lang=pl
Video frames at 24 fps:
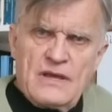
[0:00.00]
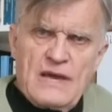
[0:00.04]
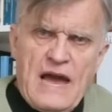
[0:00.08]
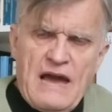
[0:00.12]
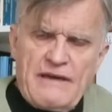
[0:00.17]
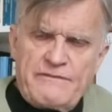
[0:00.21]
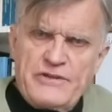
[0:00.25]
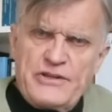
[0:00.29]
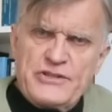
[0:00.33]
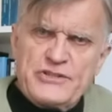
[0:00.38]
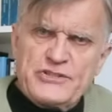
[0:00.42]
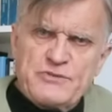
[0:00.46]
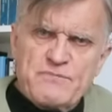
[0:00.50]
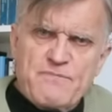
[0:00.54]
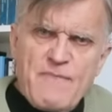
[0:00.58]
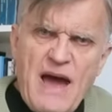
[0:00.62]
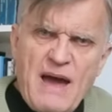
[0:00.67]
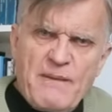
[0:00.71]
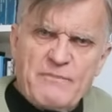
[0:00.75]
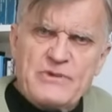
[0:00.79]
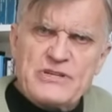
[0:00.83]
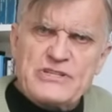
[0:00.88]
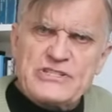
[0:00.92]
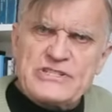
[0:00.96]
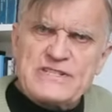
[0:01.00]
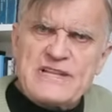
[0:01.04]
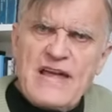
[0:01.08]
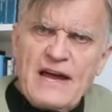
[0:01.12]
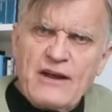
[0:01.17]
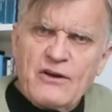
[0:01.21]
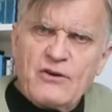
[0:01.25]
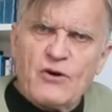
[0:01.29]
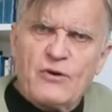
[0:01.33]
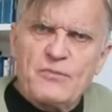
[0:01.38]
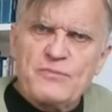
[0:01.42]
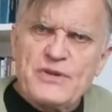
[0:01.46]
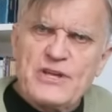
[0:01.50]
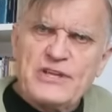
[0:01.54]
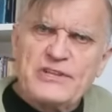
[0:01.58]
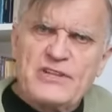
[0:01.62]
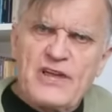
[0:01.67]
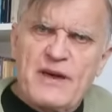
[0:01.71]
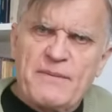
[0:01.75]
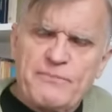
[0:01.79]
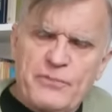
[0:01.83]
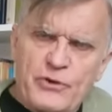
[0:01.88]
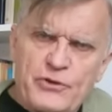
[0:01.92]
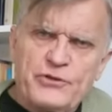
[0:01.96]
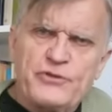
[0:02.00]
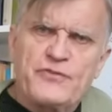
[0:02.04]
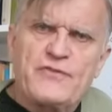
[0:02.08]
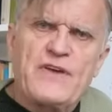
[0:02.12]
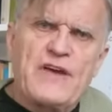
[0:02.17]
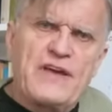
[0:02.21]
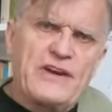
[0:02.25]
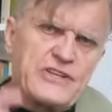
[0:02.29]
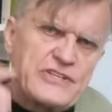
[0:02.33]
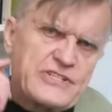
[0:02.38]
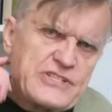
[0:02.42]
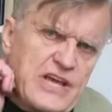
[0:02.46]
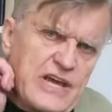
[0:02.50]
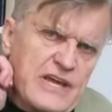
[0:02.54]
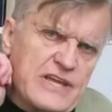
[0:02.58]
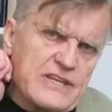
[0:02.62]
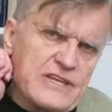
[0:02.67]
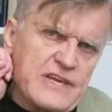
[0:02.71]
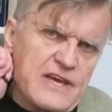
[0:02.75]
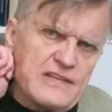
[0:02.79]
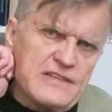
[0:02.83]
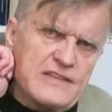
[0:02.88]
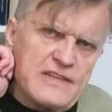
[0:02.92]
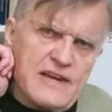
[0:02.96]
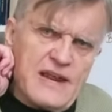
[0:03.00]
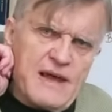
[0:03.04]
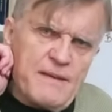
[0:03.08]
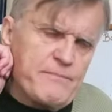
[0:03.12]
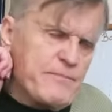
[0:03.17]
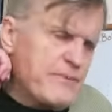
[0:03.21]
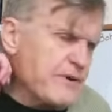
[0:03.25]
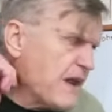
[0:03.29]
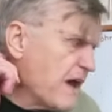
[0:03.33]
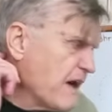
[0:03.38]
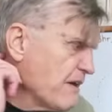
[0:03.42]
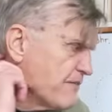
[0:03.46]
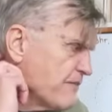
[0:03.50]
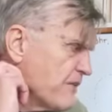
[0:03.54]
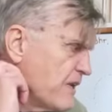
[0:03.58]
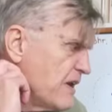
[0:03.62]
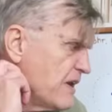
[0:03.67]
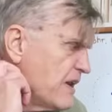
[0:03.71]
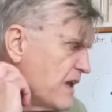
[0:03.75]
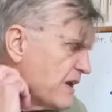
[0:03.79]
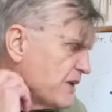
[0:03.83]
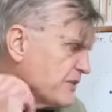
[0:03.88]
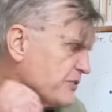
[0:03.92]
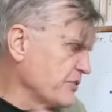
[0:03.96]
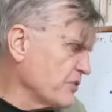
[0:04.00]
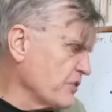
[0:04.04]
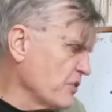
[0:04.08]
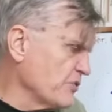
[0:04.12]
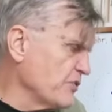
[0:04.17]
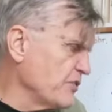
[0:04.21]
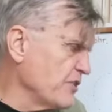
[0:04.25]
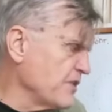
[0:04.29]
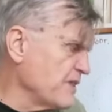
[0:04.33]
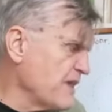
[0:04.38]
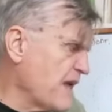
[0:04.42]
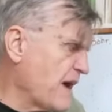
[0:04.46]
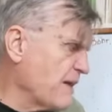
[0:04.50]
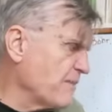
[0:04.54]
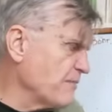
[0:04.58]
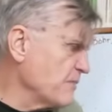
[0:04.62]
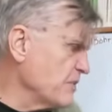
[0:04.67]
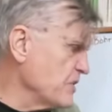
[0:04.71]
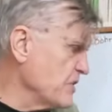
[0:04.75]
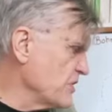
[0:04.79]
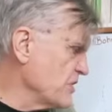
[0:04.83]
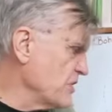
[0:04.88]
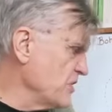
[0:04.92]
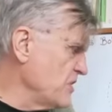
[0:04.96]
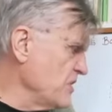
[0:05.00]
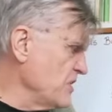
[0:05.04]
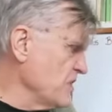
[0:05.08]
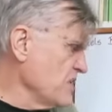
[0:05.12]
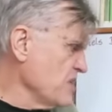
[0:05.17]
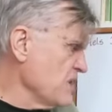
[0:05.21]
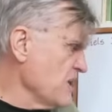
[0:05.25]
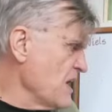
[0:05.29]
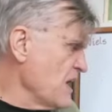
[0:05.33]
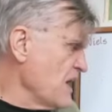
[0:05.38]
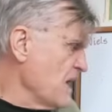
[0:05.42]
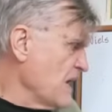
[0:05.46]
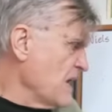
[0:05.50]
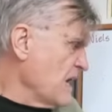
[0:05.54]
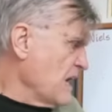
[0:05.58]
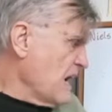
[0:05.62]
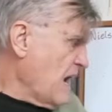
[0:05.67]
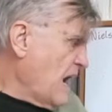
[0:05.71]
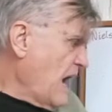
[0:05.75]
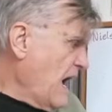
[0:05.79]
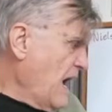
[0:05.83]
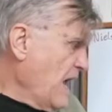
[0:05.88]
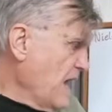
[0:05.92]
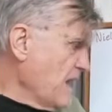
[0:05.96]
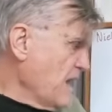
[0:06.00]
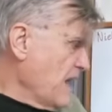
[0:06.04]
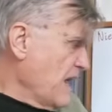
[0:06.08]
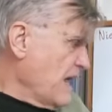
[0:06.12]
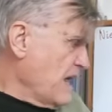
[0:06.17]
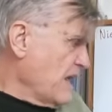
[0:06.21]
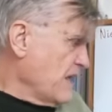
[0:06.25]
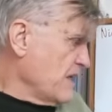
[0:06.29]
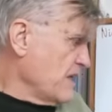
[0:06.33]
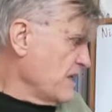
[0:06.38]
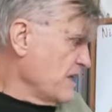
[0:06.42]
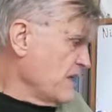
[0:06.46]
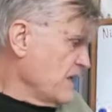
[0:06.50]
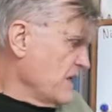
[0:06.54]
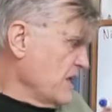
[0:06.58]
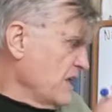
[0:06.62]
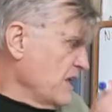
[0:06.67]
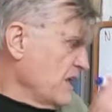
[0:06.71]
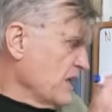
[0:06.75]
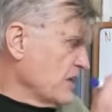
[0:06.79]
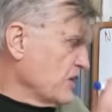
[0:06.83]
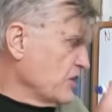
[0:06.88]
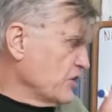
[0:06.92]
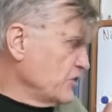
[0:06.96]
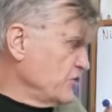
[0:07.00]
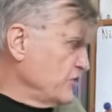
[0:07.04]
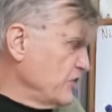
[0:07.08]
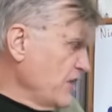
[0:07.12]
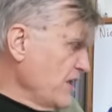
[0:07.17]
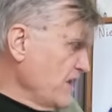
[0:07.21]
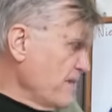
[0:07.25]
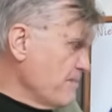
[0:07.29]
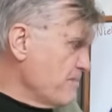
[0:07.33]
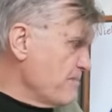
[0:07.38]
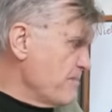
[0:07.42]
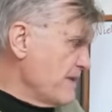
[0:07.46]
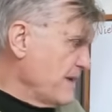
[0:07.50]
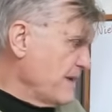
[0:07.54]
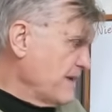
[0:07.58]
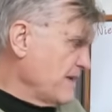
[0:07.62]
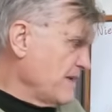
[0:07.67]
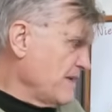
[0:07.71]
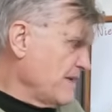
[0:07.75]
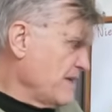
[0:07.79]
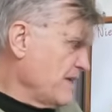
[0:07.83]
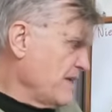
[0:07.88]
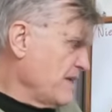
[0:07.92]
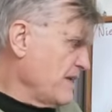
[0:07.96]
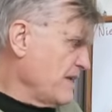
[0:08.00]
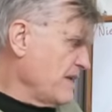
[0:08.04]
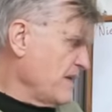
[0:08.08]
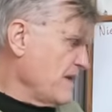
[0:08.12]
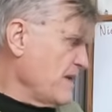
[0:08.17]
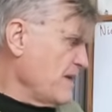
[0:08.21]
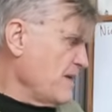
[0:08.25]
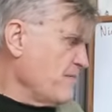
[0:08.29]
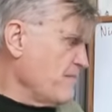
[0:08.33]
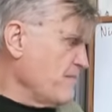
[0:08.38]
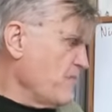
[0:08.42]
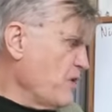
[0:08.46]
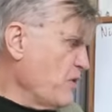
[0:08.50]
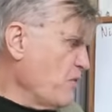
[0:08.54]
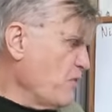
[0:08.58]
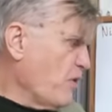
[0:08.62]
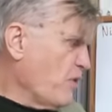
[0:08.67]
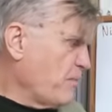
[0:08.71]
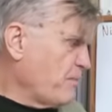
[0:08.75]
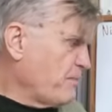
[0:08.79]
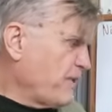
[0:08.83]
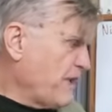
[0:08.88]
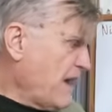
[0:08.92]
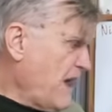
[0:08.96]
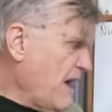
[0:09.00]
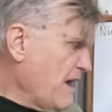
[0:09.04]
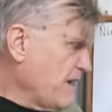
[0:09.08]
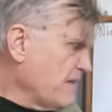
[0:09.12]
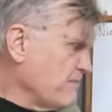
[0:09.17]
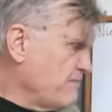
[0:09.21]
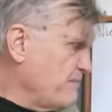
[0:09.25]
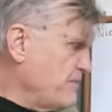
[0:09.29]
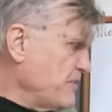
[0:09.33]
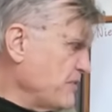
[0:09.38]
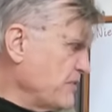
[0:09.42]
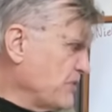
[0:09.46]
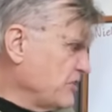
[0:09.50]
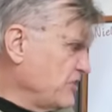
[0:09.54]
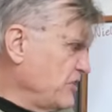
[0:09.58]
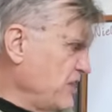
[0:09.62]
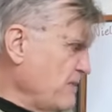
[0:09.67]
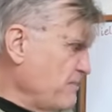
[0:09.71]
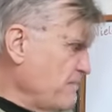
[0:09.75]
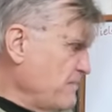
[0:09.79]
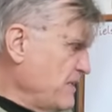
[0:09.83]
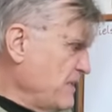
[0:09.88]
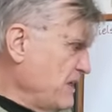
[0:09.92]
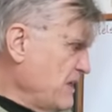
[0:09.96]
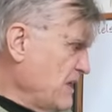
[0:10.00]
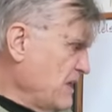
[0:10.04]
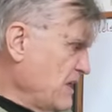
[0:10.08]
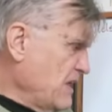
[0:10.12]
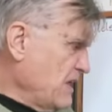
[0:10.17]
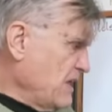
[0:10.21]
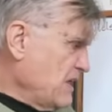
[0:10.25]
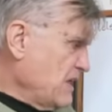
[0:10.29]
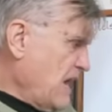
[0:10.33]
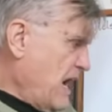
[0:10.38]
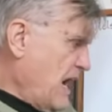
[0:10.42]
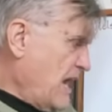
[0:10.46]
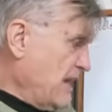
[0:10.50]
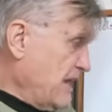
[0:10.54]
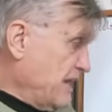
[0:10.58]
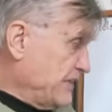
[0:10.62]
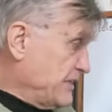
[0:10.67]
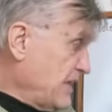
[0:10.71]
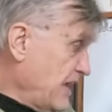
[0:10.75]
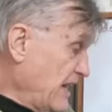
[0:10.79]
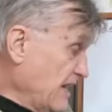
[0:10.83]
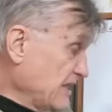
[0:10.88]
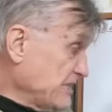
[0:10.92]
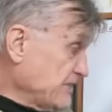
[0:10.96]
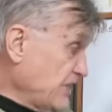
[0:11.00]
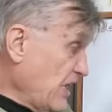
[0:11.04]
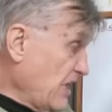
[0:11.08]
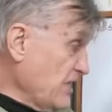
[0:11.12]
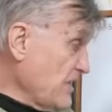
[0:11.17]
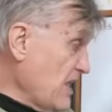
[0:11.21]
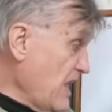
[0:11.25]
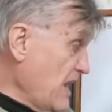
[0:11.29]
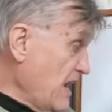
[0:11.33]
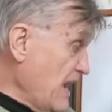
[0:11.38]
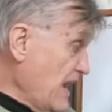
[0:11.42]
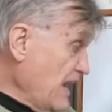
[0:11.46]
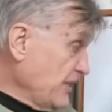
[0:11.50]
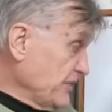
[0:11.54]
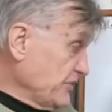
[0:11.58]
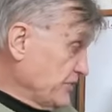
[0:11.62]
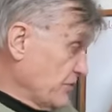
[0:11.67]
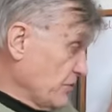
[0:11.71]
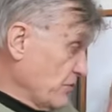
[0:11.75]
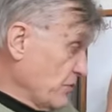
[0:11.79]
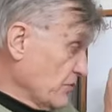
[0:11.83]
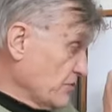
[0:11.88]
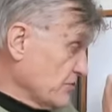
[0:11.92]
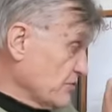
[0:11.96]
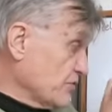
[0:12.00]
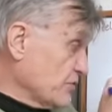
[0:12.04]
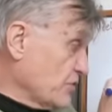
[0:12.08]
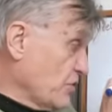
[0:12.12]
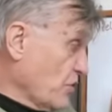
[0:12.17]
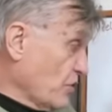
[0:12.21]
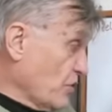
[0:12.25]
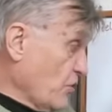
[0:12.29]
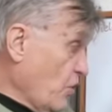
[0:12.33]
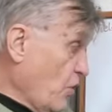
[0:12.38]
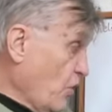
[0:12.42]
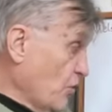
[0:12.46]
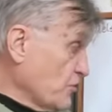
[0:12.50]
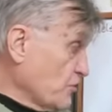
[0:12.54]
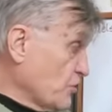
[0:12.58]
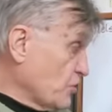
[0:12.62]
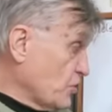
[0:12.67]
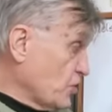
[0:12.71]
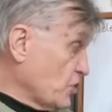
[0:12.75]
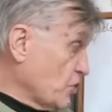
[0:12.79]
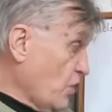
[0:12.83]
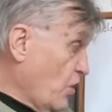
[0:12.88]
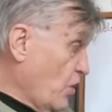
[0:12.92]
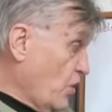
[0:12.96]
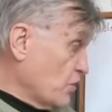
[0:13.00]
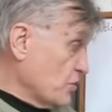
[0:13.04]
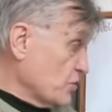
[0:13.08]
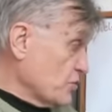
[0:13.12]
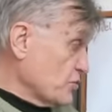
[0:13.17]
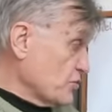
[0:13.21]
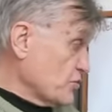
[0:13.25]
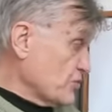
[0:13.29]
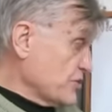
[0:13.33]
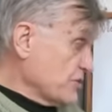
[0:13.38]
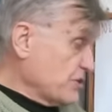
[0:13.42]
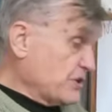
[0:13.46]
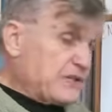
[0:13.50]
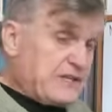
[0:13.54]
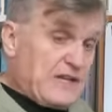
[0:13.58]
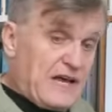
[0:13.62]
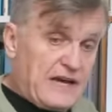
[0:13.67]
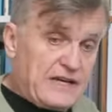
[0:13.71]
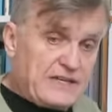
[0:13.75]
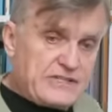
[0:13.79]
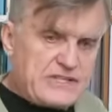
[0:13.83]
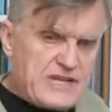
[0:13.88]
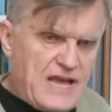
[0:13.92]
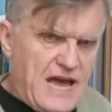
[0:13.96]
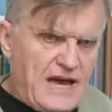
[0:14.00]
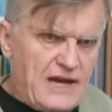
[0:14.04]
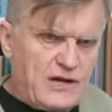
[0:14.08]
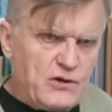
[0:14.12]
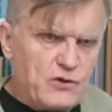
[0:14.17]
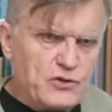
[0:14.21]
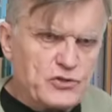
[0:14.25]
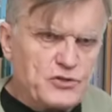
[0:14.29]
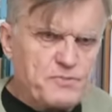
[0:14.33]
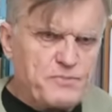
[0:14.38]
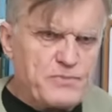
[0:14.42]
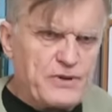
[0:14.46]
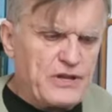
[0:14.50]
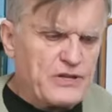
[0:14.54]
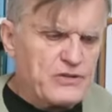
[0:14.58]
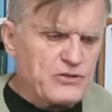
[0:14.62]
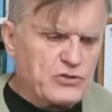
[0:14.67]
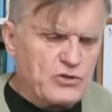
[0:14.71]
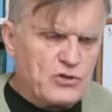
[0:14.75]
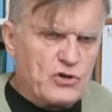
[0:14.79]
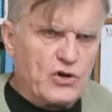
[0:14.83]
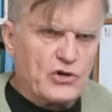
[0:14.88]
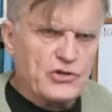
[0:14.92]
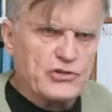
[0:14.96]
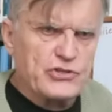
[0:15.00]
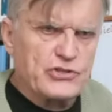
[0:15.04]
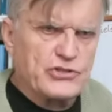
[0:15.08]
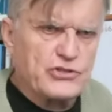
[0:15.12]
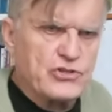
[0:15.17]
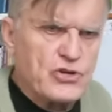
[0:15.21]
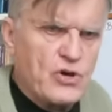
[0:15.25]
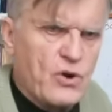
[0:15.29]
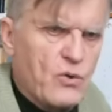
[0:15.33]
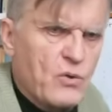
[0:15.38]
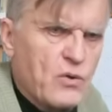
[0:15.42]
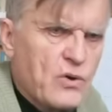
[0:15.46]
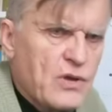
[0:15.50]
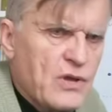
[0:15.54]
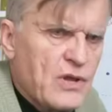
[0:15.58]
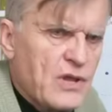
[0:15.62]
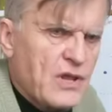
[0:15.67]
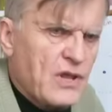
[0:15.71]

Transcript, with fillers: A więc mamy znakomite potwierdzenie dla praw elektrodynamiki, ale gdyby było pra, gdyby ale teraz ten elektron, skoro on krąży, tak, z jakąś prędkością